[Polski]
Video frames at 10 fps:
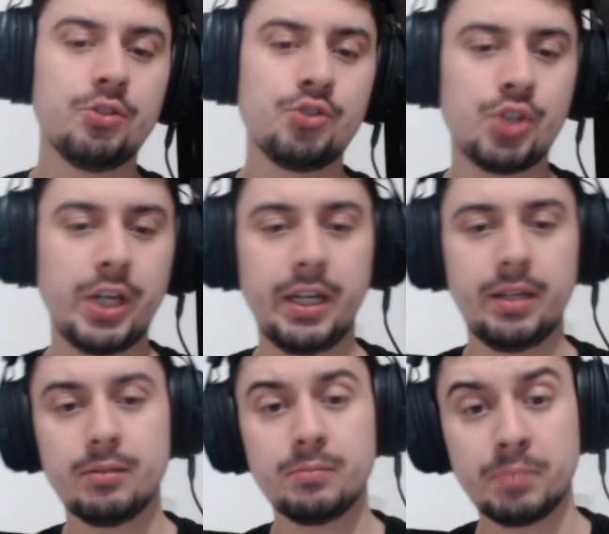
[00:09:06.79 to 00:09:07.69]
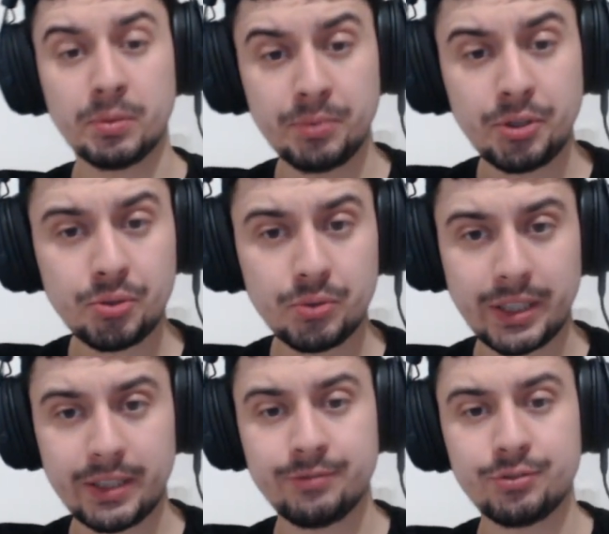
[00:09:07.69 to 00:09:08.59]
że po biciu
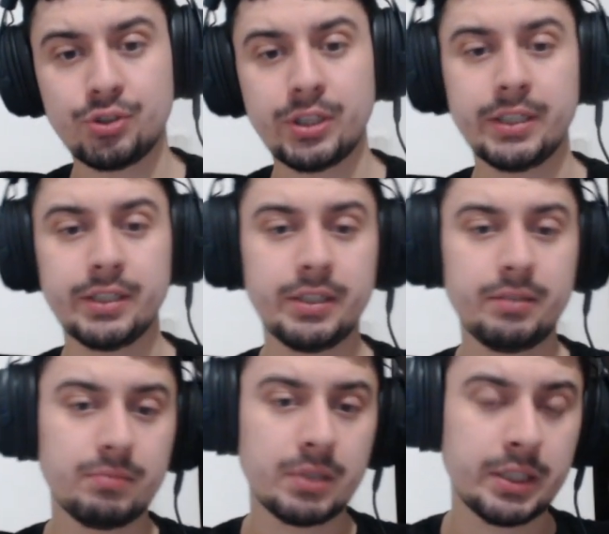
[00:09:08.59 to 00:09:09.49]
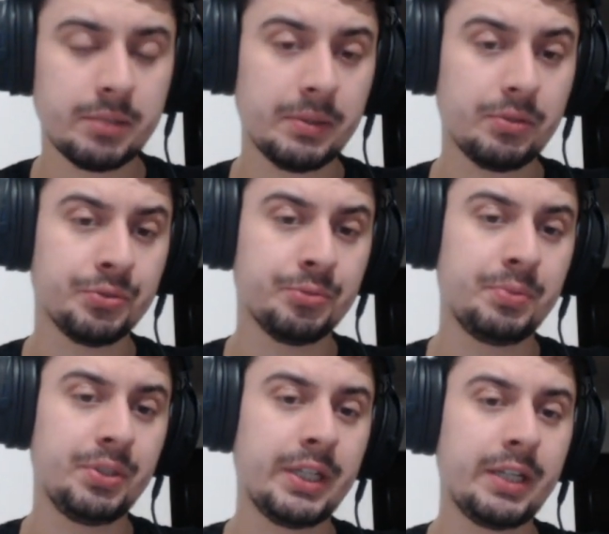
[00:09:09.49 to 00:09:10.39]
na F4 hetman
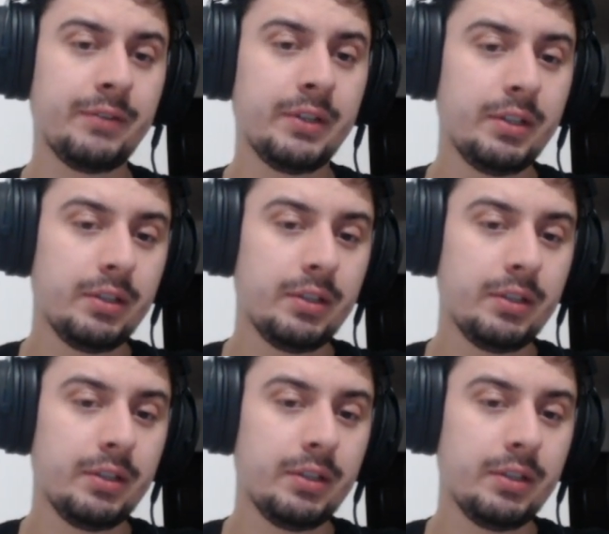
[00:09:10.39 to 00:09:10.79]
odbija.